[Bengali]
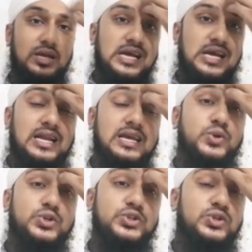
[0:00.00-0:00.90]
তারা এই
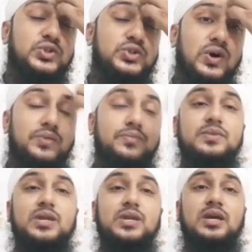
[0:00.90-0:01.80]
পর্যন্ত
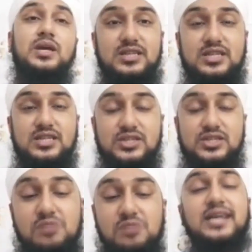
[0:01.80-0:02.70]
আমাদের
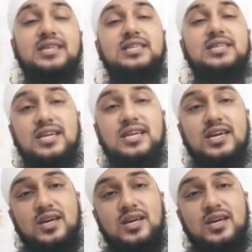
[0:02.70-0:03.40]
সন্নি ভাইদেরকে